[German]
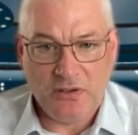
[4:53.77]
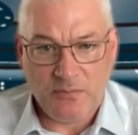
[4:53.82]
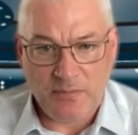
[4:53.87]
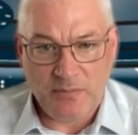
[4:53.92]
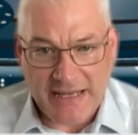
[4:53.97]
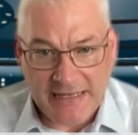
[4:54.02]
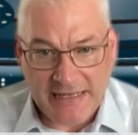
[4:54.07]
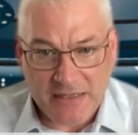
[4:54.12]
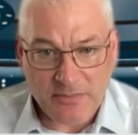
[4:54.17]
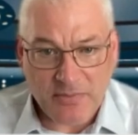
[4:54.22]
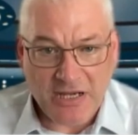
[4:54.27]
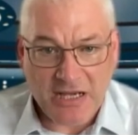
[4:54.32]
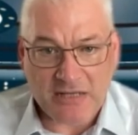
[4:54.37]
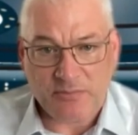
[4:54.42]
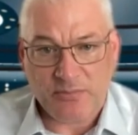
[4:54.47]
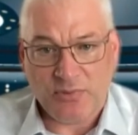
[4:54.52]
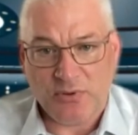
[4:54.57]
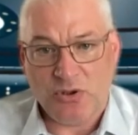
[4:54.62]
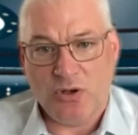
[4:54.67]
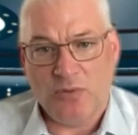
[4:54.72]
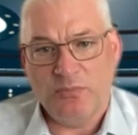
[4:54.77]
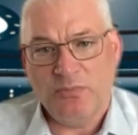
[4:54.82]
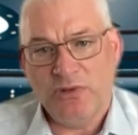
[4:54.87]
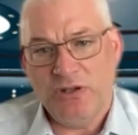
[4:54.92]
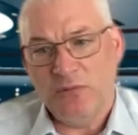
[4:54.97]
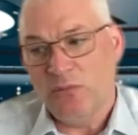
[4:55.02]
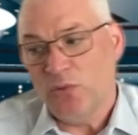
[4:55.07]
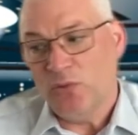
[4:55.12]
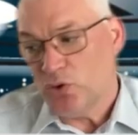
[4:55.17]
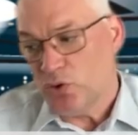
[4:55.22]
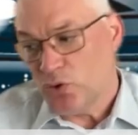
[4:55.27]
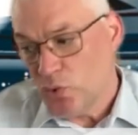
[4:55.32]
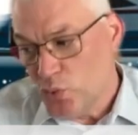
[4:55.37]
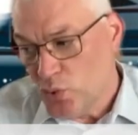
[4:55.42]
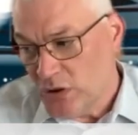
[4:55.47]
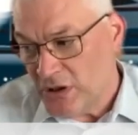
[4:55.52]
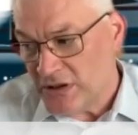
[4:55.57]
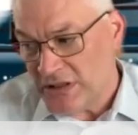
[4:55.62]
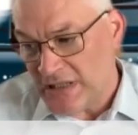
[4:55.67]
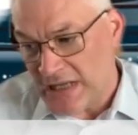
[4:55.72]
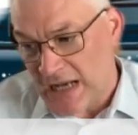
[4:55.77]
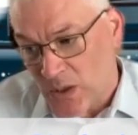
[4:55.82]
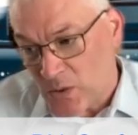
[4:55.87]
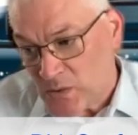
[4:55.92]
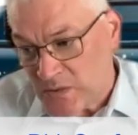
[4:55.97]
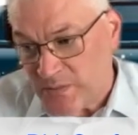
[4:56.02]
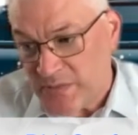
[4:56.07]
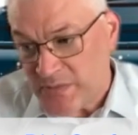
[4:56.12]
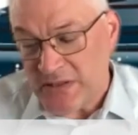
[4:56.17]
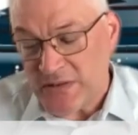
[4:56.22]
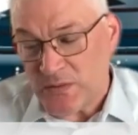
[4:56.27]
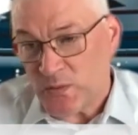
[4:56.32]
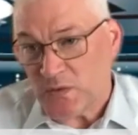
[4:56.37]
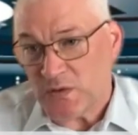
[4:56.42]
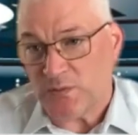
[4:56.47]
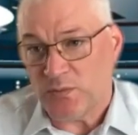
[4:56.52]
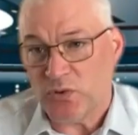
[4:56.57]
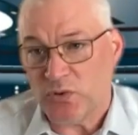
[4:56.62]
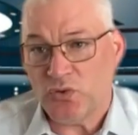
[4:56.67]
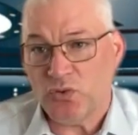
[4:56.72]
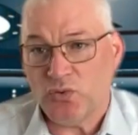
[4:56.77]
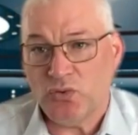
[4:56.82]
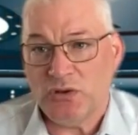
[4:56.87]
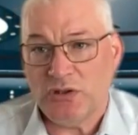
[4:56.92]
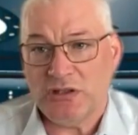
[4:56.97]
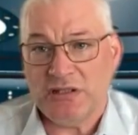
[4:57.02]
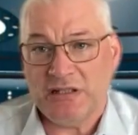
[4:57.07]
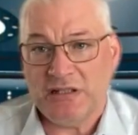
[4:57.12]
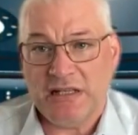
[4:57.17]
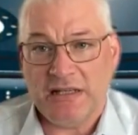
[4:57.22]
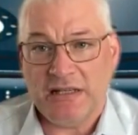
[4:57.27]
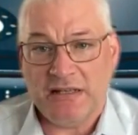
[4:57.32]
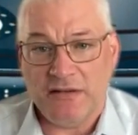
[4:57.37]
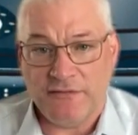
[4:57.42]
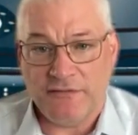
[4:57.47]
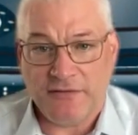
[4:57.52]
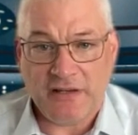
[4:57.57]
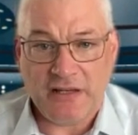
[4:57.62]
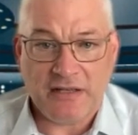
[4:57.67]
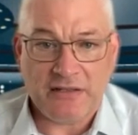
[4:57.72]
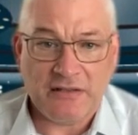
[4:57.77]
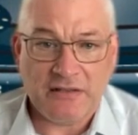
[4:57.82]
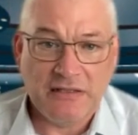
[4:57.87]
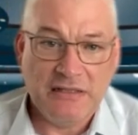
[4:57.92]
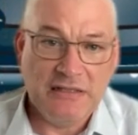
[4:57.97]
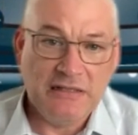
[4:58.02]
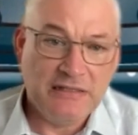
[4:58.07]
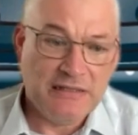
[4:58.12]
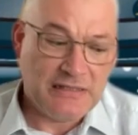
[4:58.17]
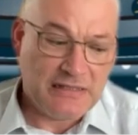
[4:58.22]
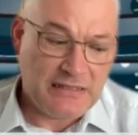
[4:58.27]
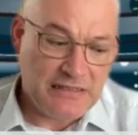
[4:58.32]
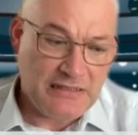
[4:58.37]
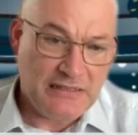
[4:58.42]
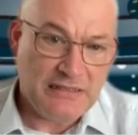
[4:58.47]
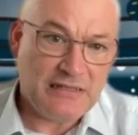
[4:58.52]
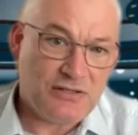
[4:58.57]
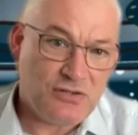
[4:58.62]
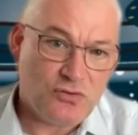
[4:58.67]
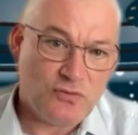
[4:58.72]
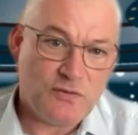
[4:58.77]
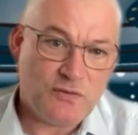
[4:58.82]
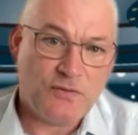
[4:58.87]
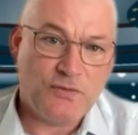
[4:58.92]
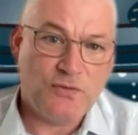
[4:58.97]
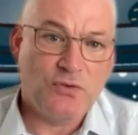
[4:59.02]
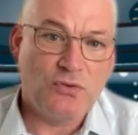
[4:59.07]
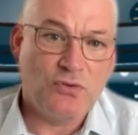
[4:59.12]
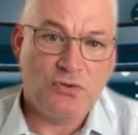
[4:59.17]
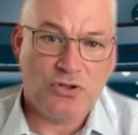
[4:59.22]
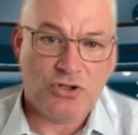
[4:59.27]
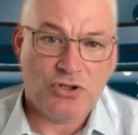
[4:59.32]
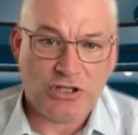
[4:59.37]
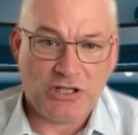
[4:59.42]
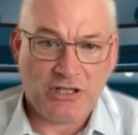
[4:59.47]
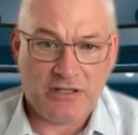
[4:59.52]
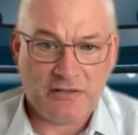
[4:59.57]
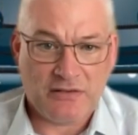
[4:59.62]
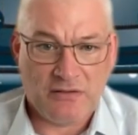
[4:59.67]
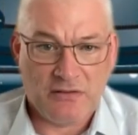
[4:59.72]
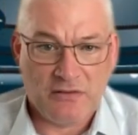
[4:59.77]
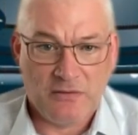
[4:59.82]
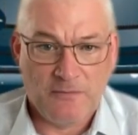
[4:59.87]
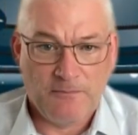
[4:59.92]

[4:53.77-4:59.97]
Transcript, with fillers: beigebracht bekommt, die Module, die Ausbildungsmodule, die er erfährt, kriege ich zur Verfügung gestellt.